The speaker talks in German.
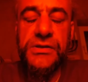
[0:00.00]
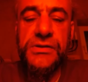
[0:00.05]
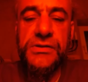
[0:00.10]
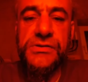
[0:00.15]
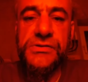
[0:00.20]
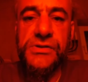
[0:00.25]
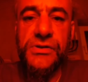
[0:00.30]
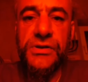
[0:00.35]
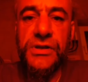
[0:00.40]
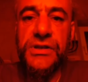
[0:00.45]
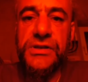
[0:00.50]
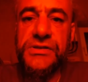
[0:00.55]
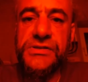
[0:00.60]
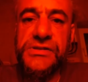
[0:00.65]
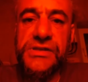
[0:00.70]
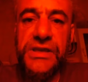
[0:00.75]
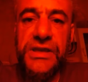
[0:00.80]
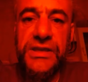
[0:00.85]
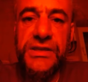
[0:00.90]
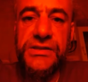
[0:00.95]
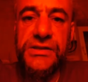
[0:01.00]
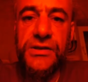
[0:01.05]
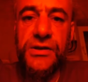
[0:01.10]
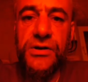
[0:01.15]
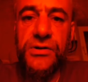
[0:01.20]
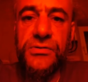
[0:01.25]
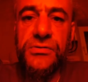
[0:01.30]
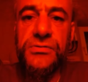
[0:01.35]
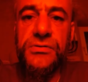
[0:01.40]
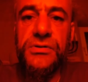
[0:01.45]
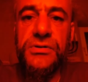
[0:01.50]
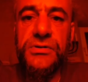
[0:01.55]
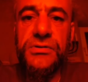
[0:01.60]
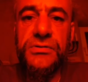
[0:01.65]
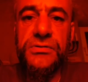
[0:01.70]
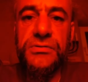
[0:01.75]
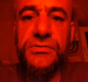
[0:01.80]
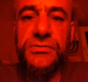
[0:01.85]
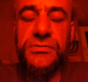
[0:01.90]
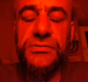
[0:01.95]
sondern es geht auch
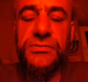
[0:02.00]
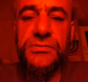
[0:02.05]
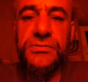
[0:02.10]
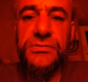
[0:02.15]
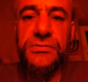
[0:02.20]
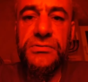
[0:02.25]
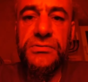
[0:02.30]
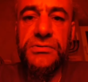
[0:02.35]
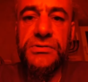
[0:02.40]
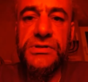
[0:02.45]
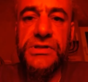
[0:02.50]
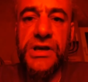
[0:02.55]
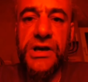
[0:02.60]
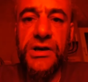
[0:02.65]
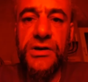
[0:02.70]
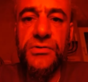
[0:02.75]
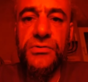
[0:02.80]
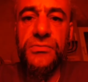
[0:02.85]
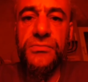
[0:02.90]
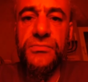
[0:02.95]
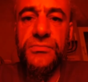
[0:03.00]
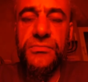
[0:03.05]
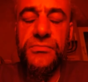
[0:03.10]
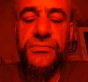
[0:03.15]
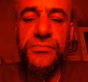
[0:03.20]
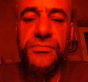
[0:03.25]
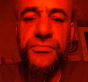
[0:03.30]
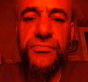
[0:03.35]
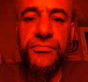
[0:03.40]
darum,